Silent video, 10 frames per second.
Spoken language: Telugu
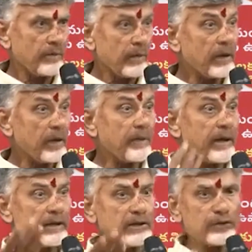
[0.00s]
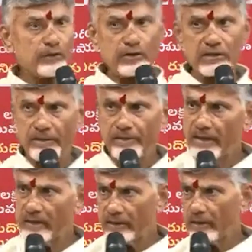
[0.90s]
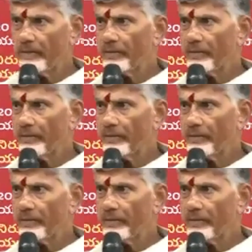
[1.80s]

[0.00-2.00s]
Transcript: మిమ్మల్ని పైకి తీసుకొచ్చే బాధ్యత